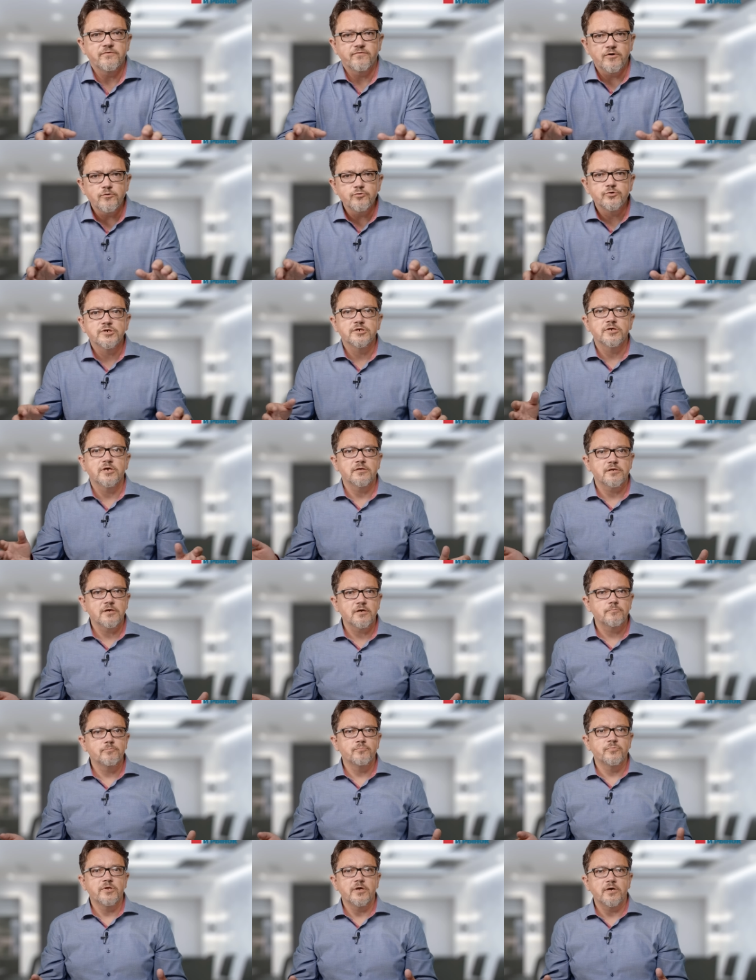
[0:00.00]
революция,
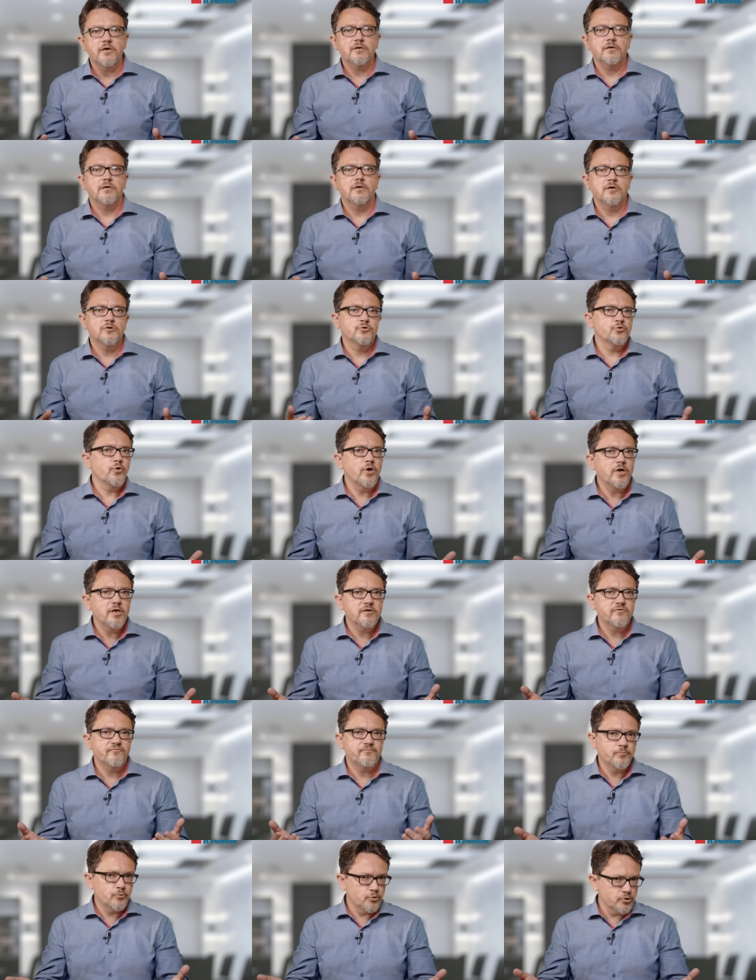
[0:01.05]
она была
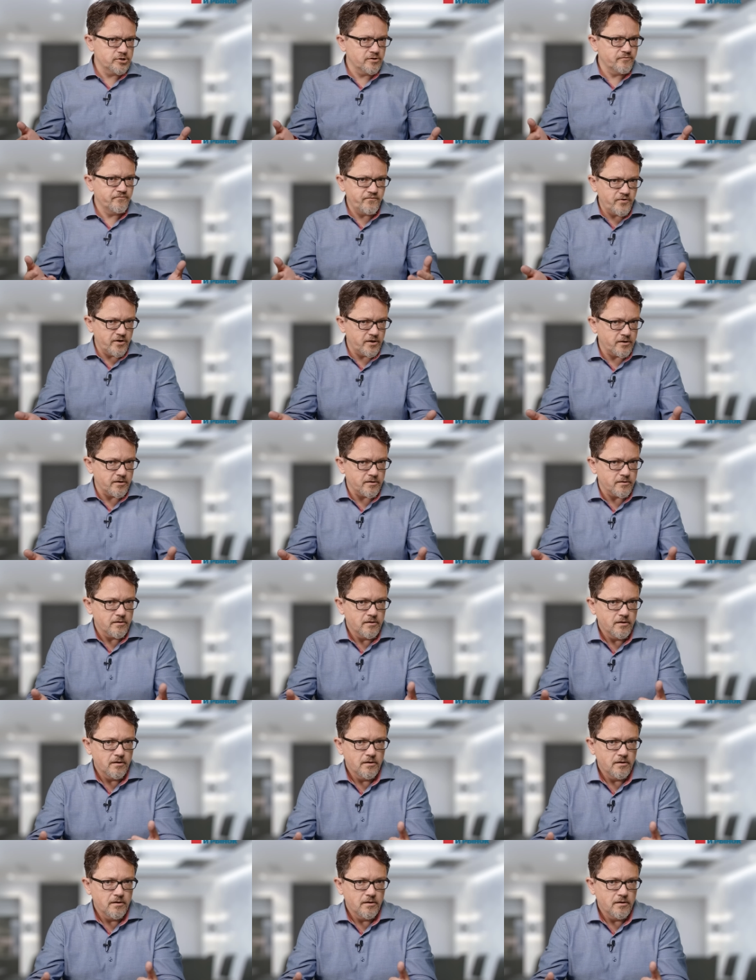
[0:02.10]
актуальна в прошлом веке.